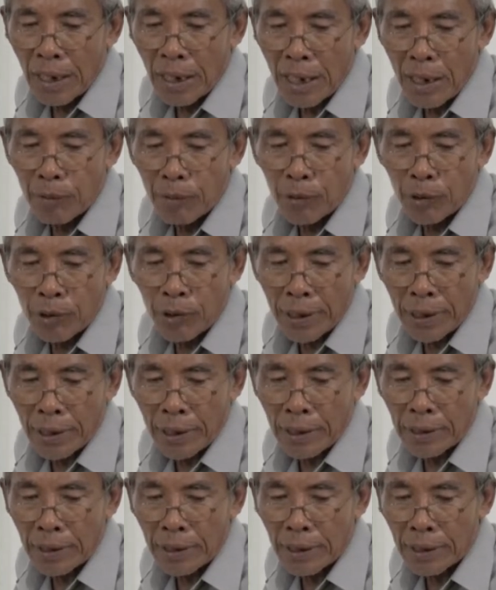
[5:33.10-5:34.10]
Lamun ora
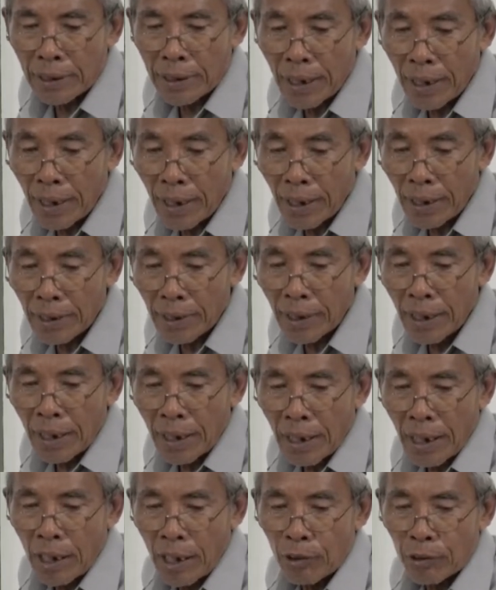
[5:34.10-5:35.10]
dadi edan,
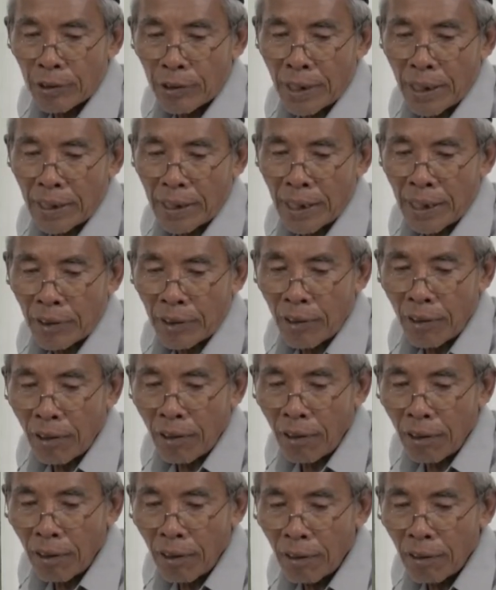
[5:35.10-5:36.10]

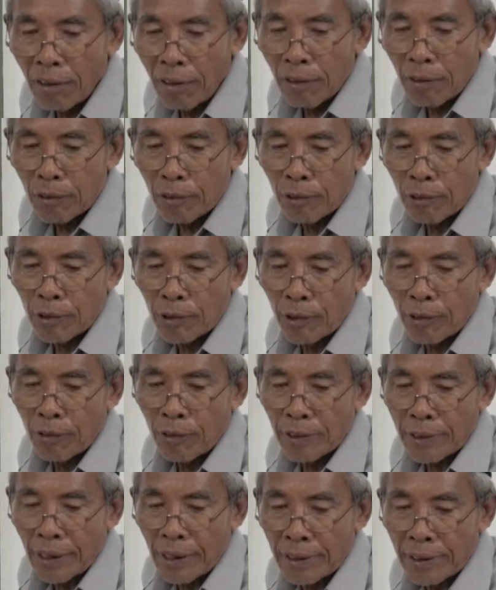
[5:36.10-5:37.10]
awsakara
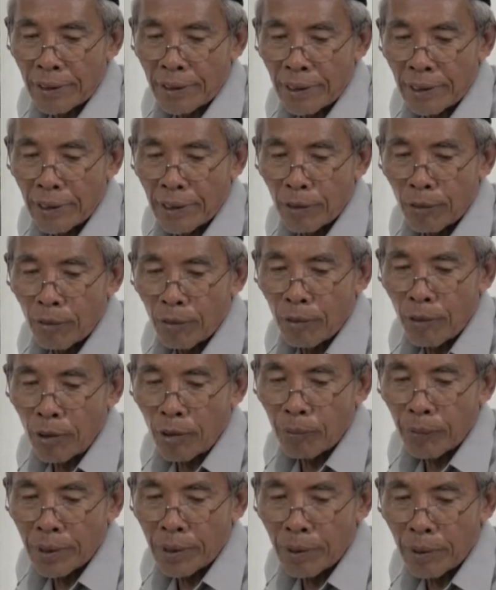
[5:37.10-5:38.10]
utawa dadi
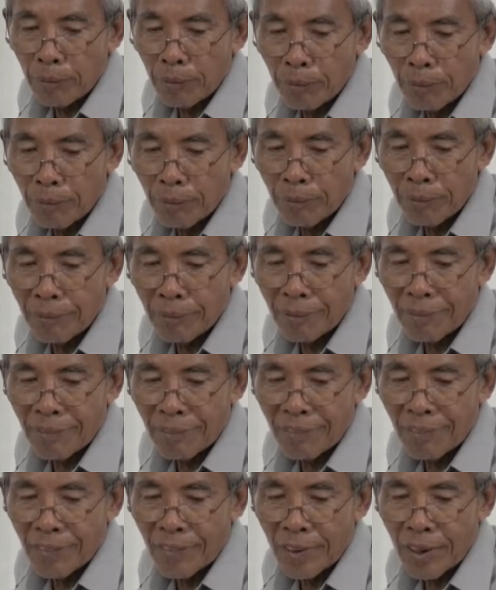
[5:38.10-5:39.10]
wong mendem
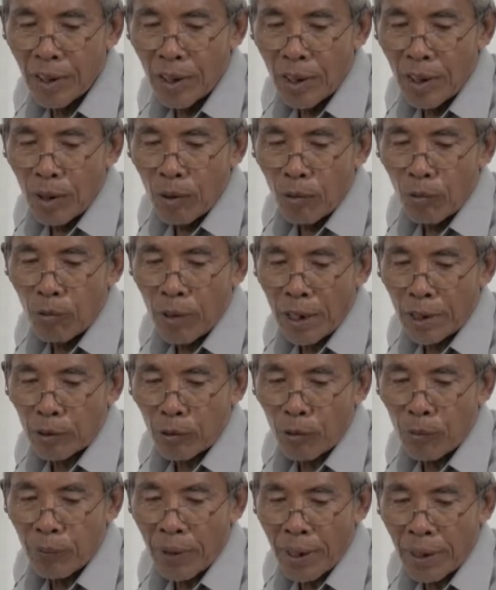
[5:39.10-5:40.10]

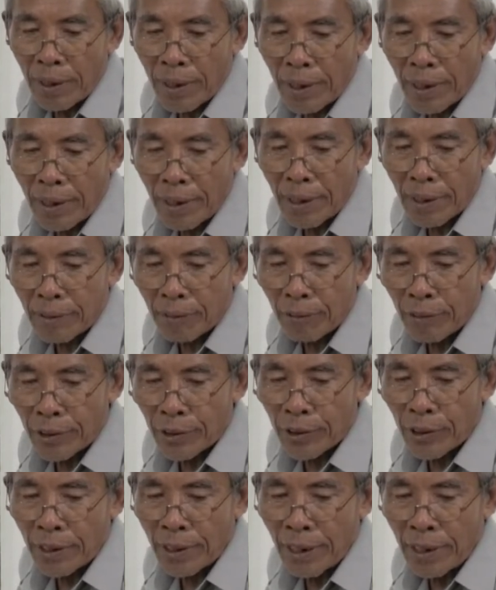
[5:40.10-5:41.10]
Waktu balik
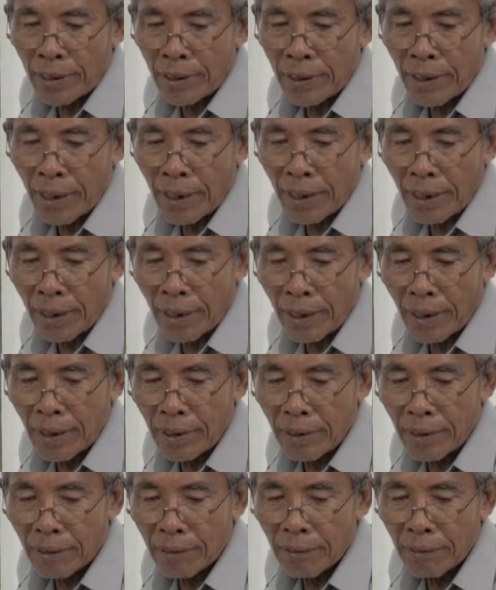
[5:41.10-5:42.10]
wis
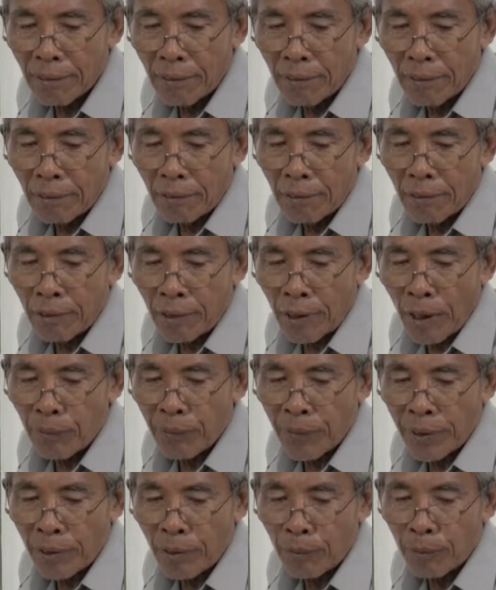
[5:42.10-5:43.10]
enak-enakan, ora
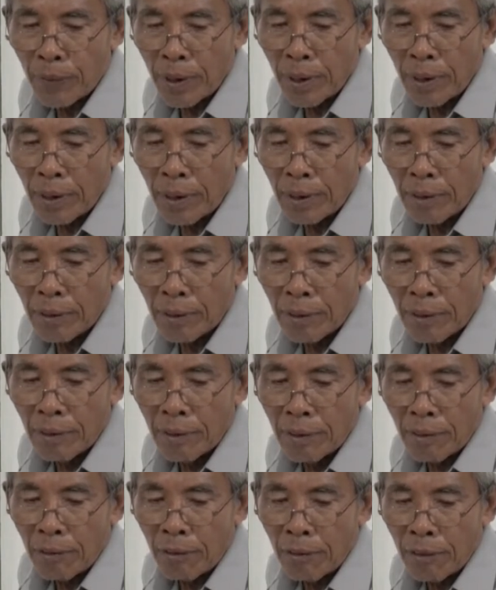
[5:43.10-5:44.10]
beriman,
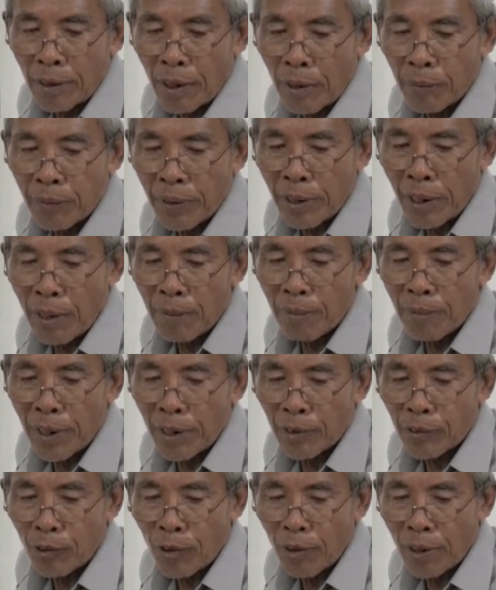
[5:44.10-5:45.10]
ora
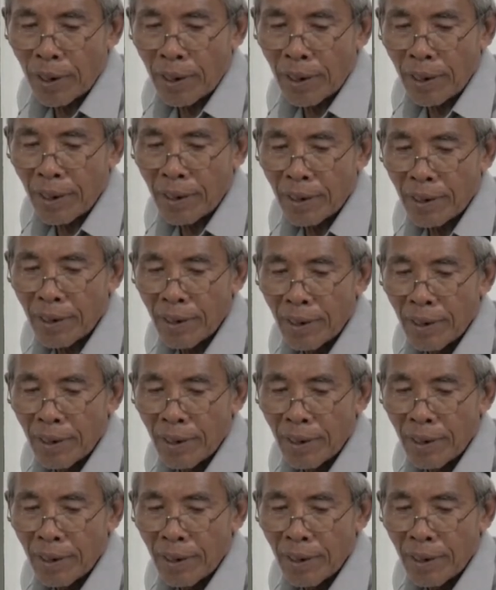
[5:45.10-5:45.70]
beramal soleh.